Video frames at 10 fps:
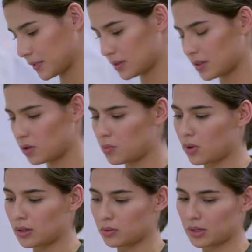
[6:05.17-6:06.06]

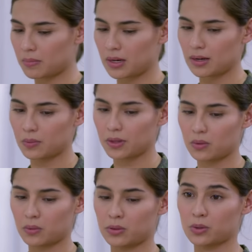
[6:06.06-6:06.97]
Sinubukan ko namang gawin
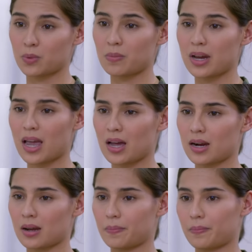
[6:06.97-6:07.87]
yung gusto mong
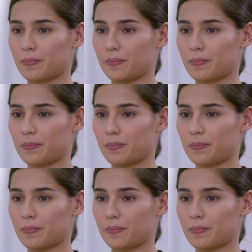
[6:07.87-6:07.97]
mangyari,